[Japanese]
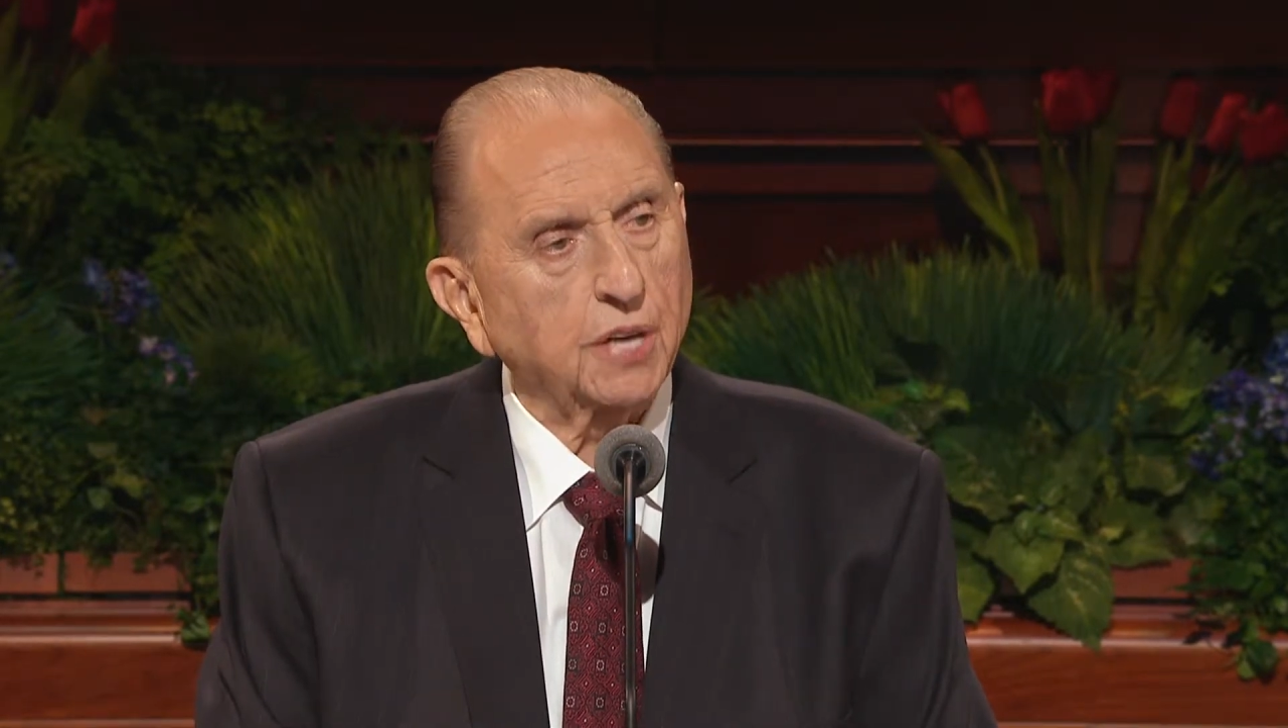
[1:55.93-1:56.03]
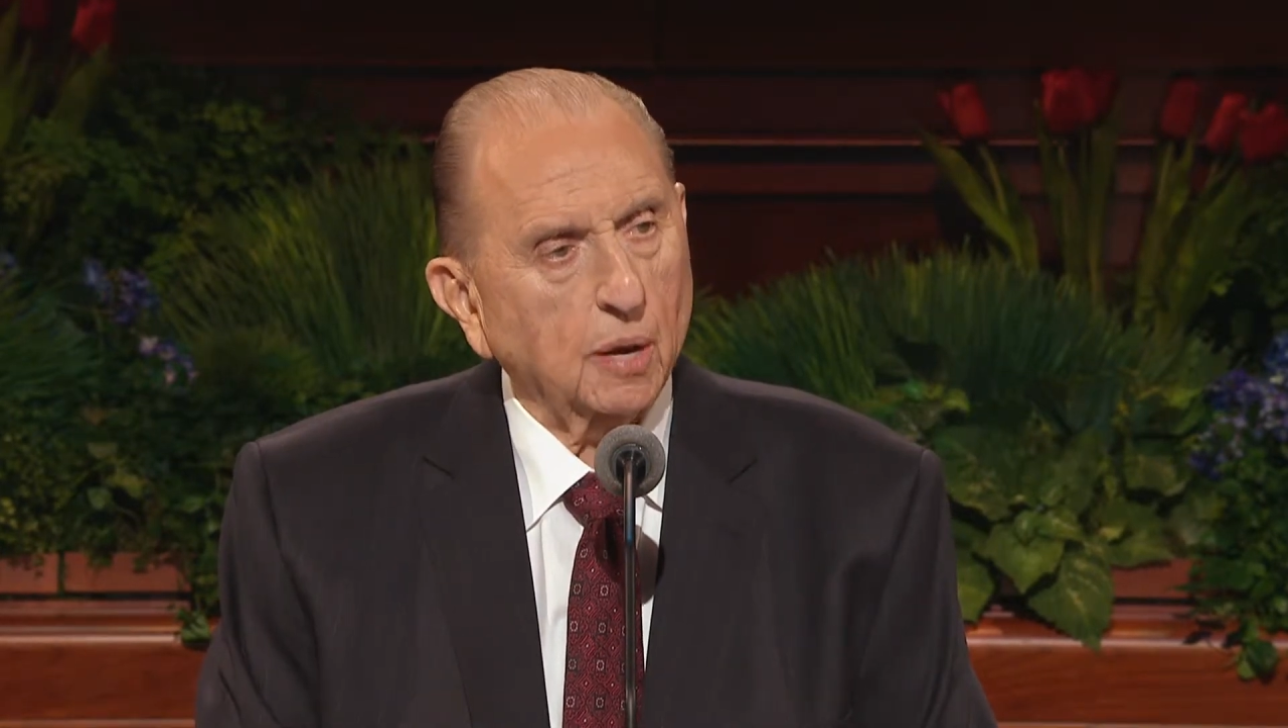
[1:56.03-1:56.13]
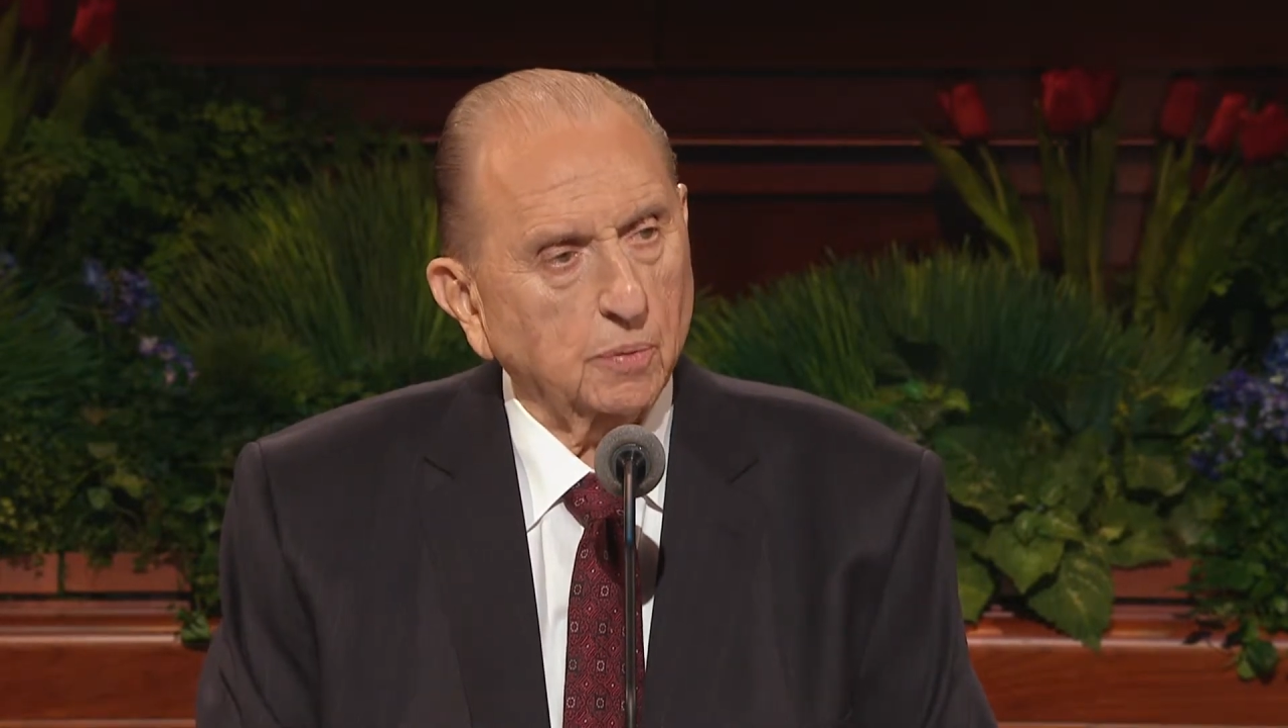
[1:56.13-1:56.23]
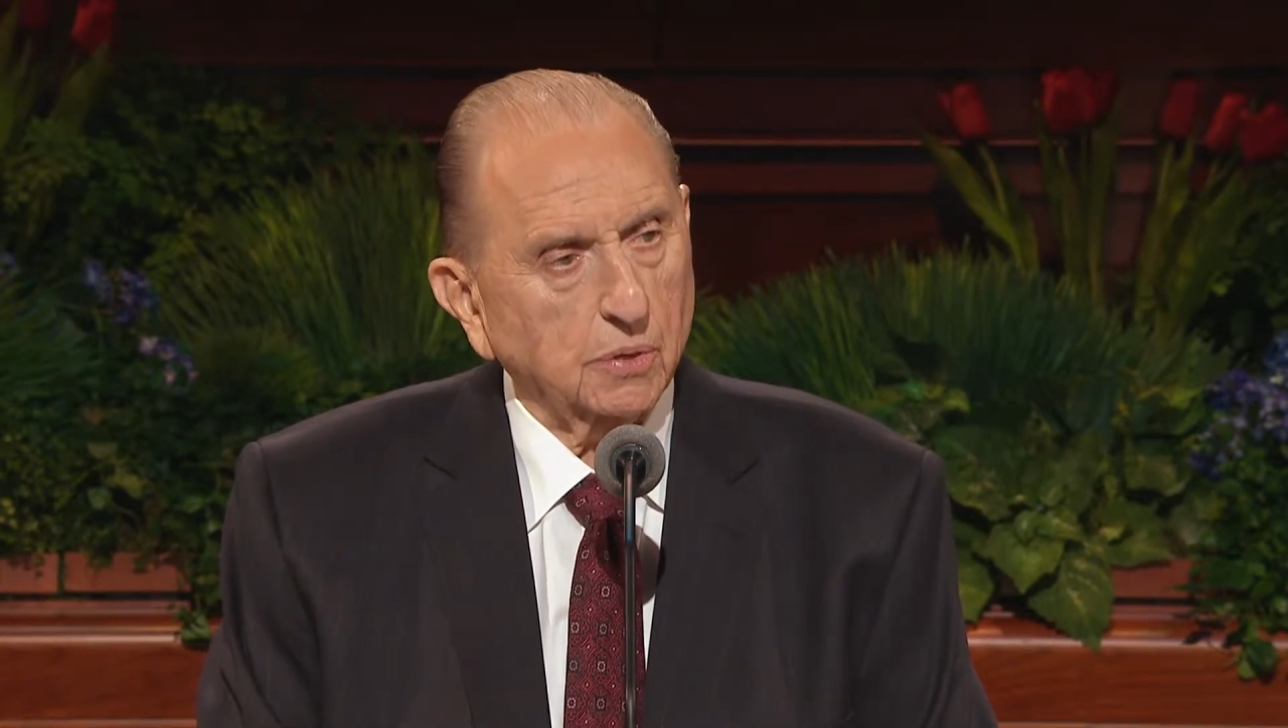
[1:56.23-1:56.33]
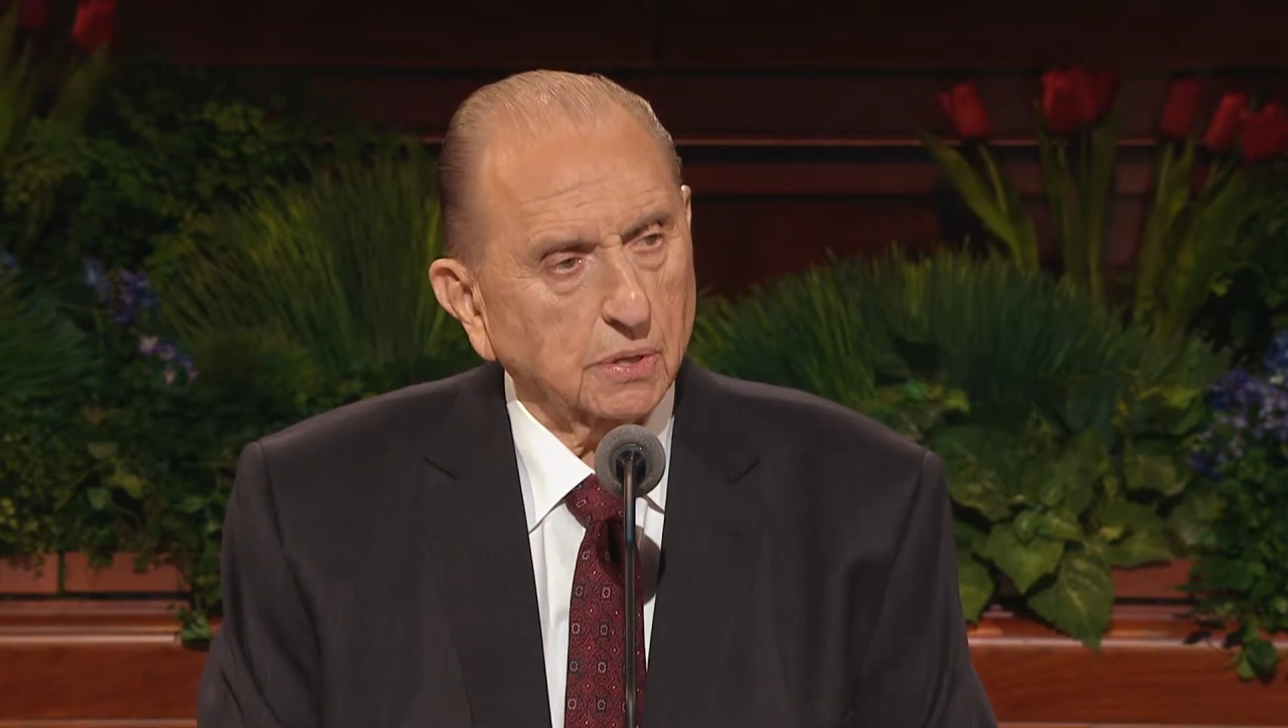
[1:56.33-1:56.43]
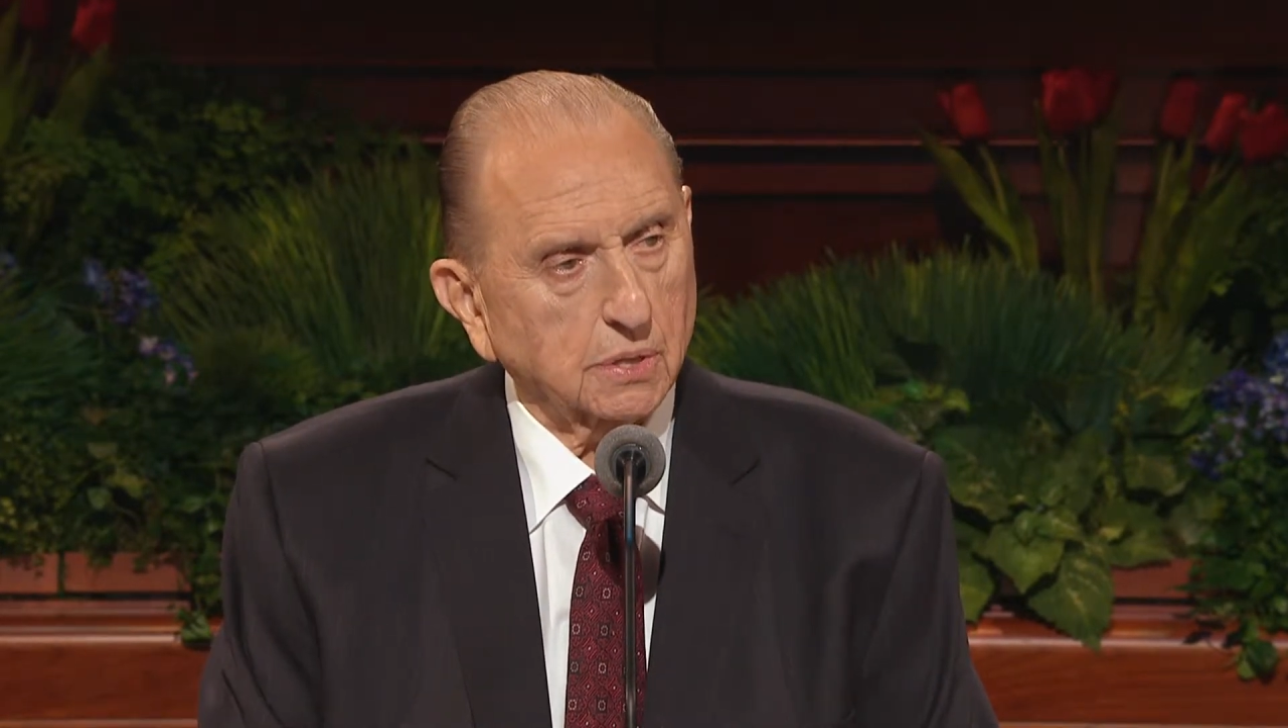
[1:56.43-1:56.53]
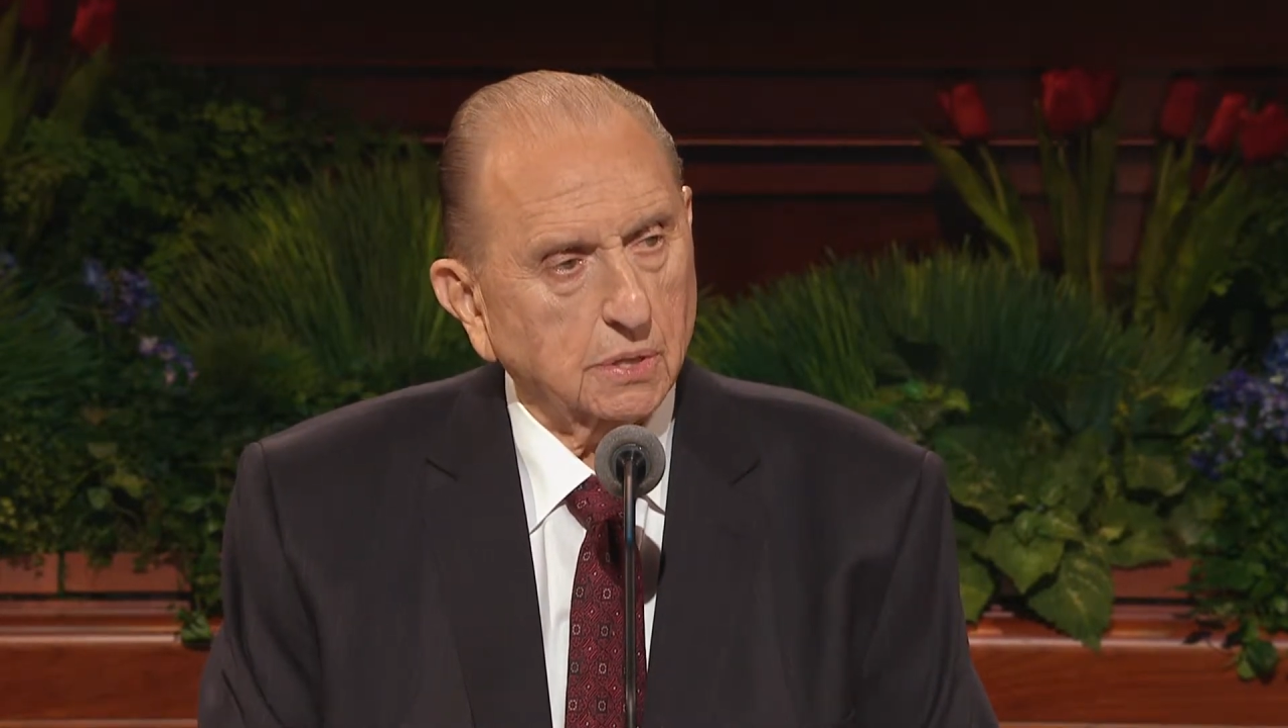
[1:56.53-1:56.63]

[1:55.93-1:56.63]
前のさま